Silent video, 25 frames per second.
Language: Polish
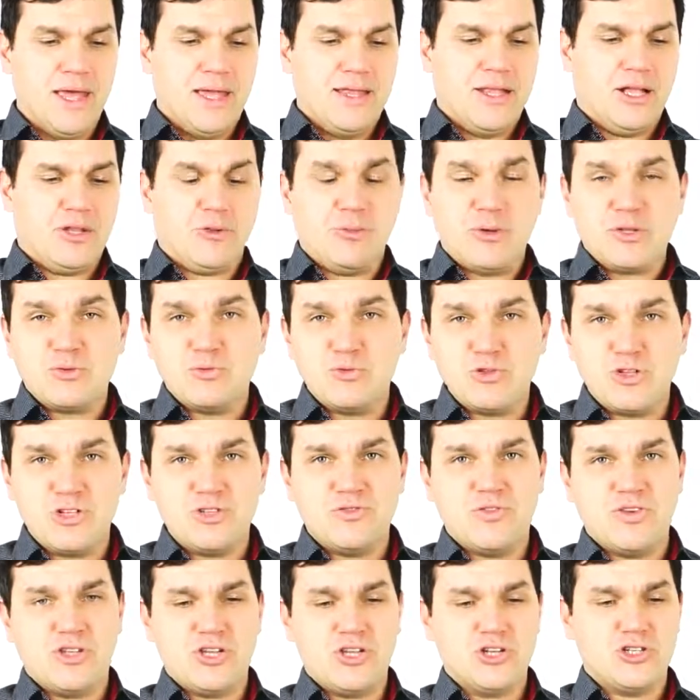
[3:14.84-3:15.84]
Natomiast
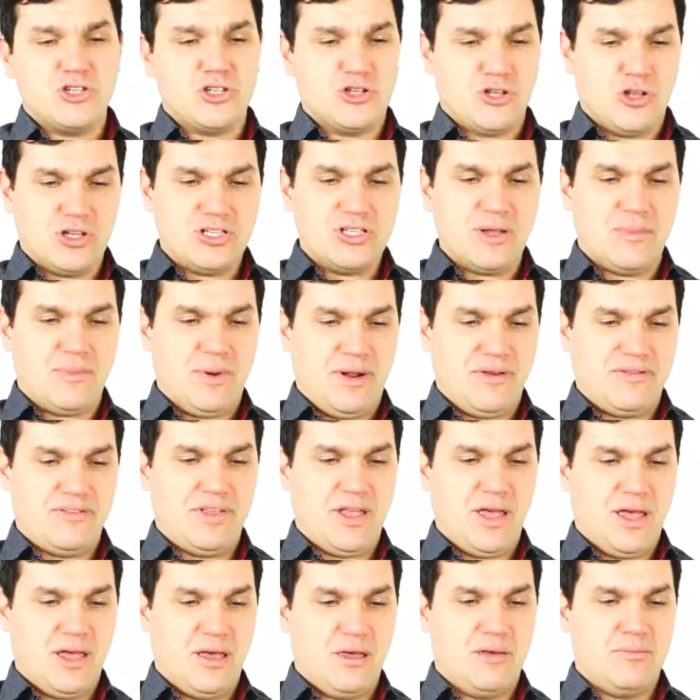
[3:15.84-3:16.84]
musisz wiedzieć, że to jest
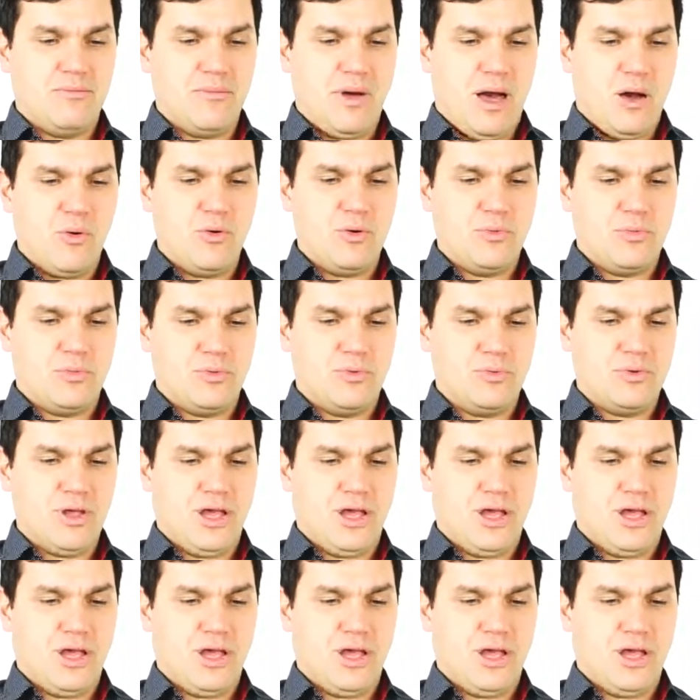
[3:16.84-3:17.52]
naprawdę mały,